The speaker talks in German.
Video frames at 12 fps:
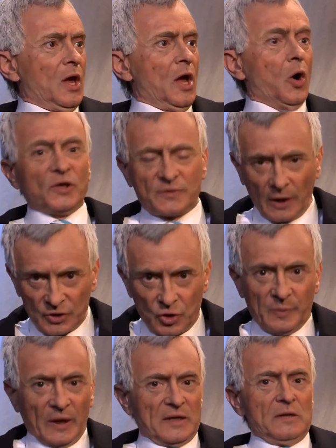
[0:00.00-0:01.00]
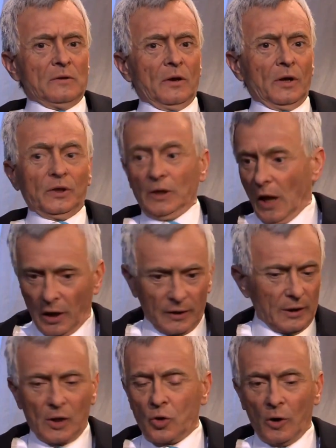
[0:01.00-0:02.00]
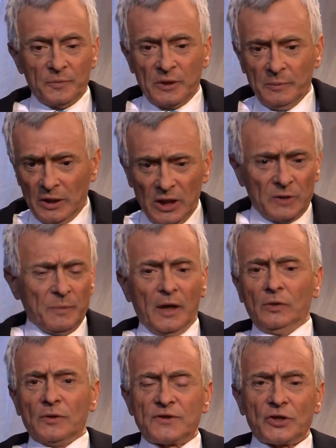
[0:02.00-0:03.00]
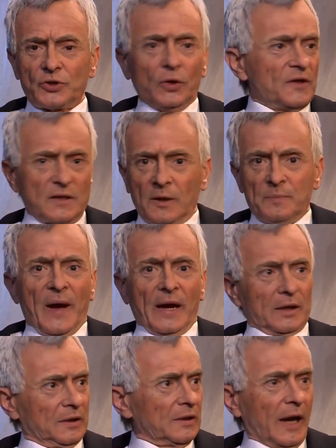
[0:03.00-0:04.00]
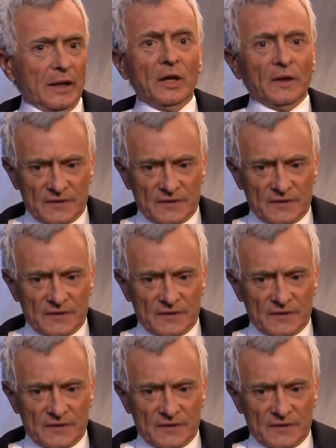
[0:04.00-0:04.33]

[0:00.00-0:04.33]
Und zwar zu Berlin. Die Angela kommt mir nicht mehr in unser schönes Land Bayern hinein.